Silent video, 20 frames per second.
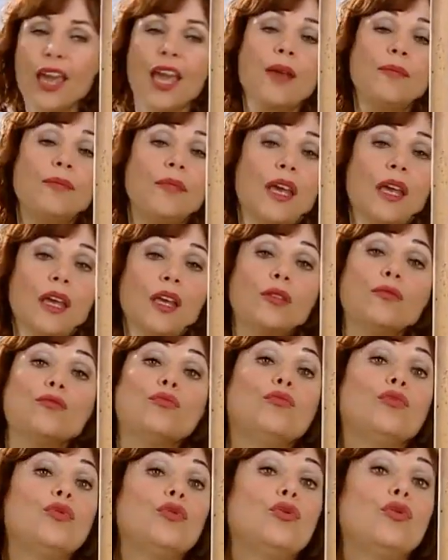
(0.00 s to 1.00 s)
Hem de
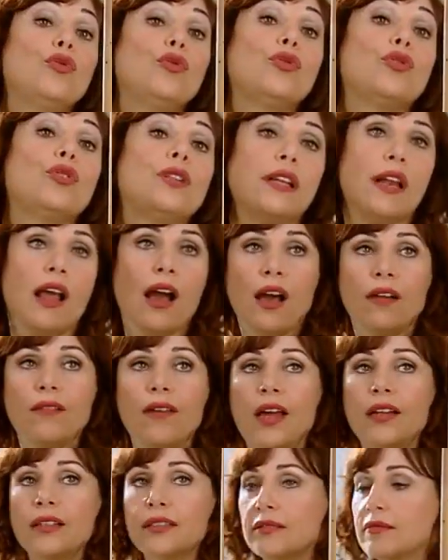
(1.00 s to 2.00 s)
müdür
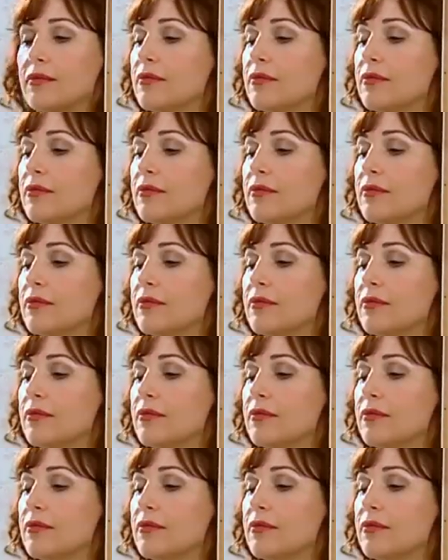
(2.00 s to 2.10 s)
Dilaver.